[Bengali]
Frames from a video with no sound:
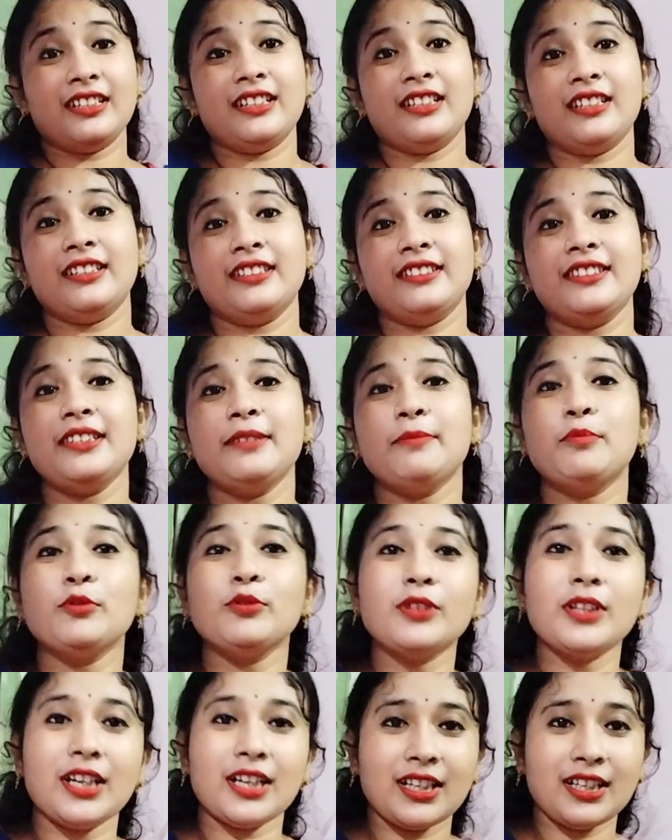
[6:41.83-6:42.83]
দীপুদা
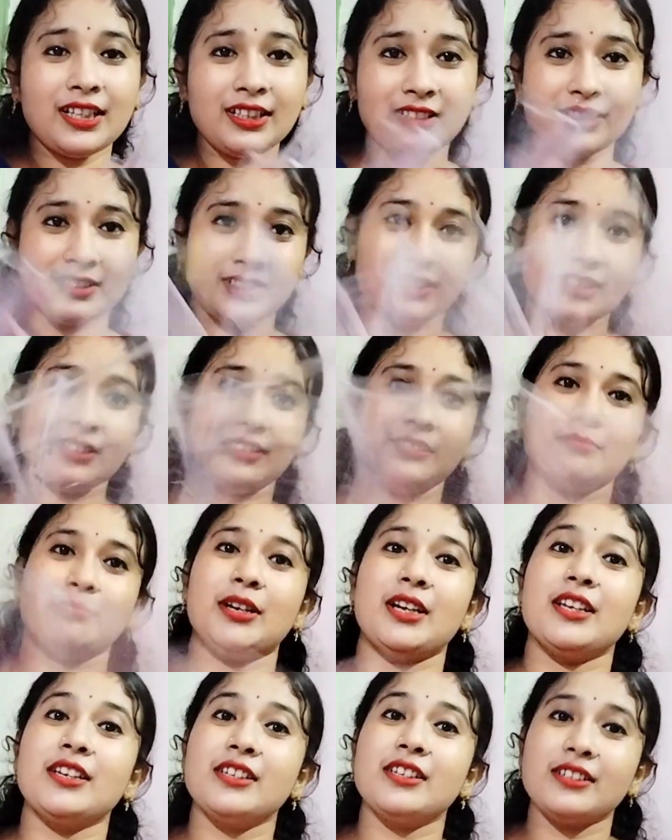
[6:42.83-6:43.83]
মানে
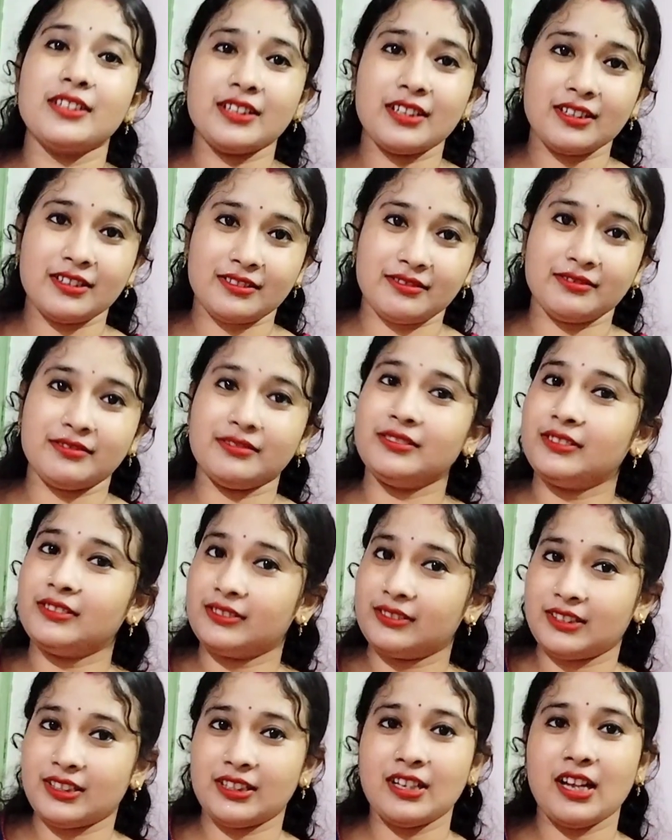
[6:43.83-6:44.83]

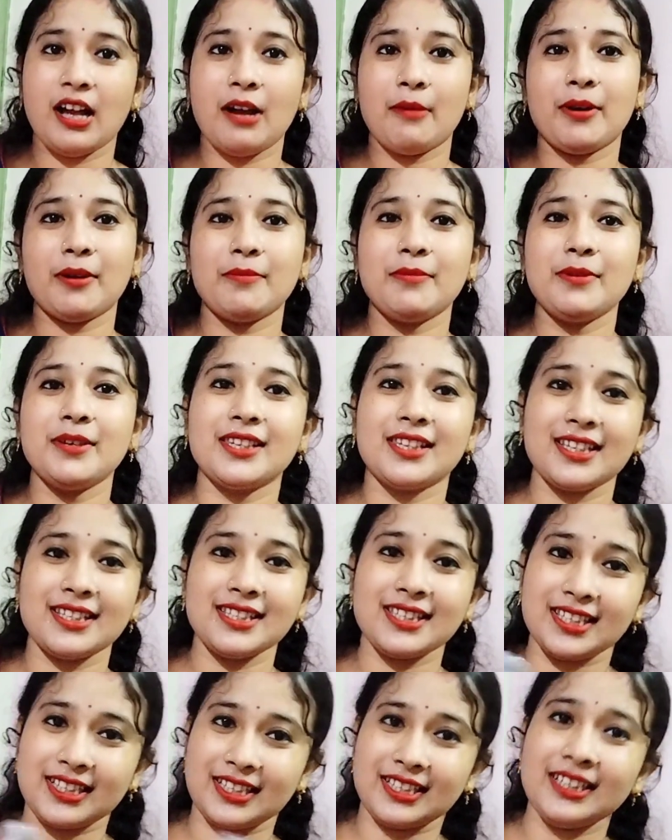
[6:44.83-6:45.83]
আমার ভিক্ষে
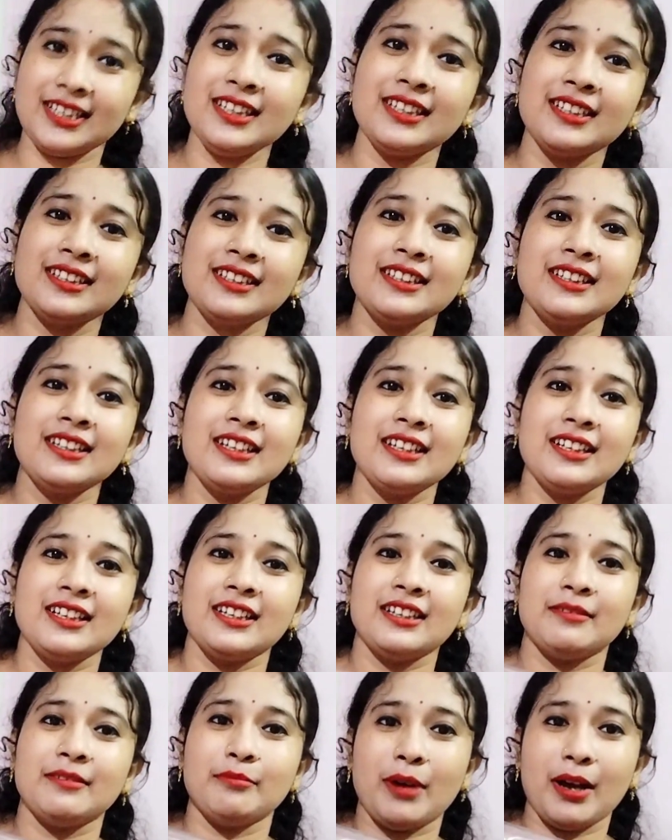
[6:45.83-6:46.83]
ছেলে
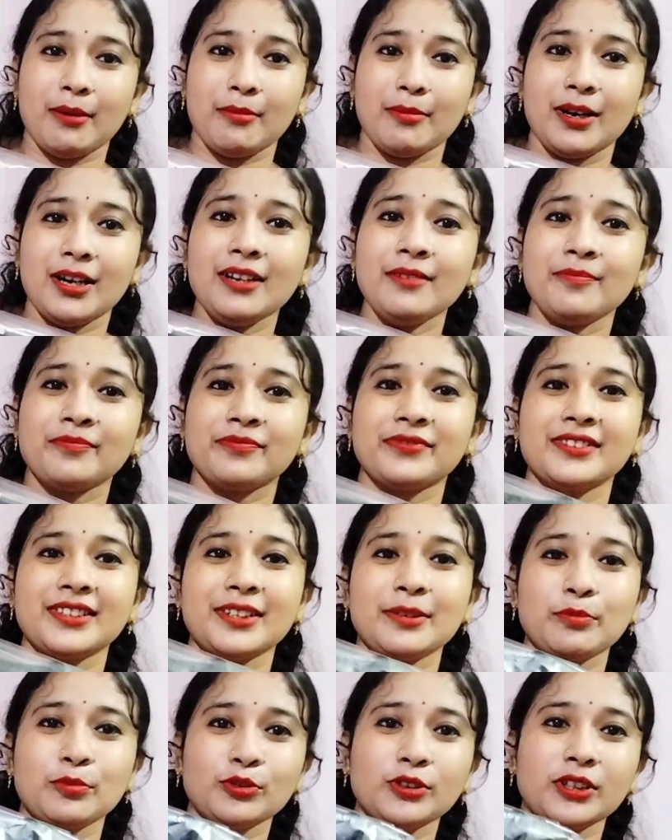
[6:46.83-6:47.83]
বাবা
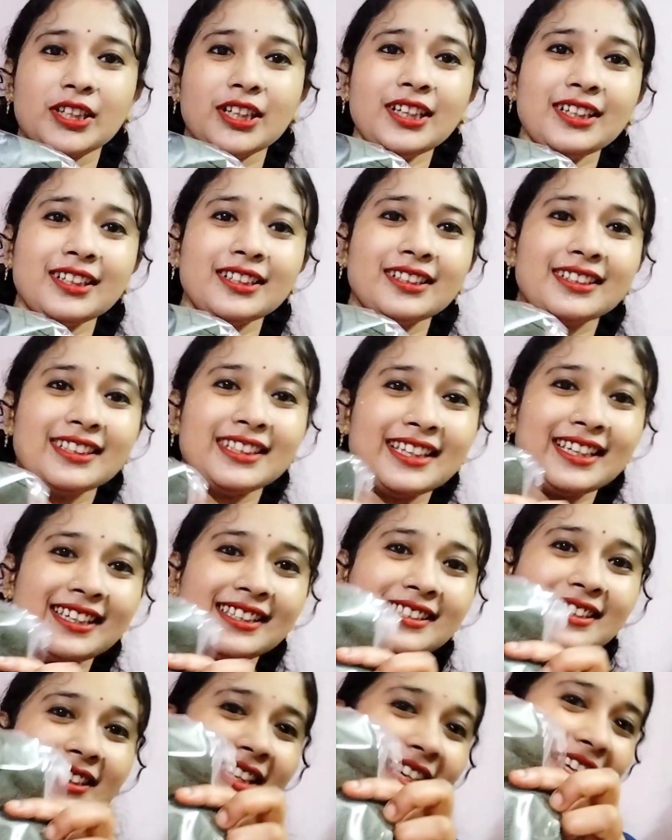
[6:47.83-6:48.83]
দীপুদা এই যে
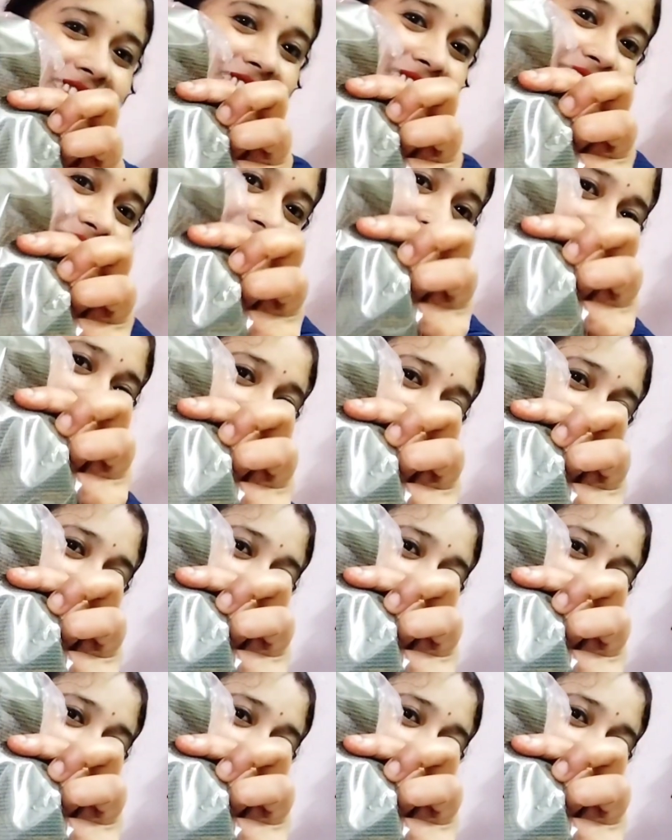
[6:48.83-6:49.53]
গেঞ্জিটা দিয়েছে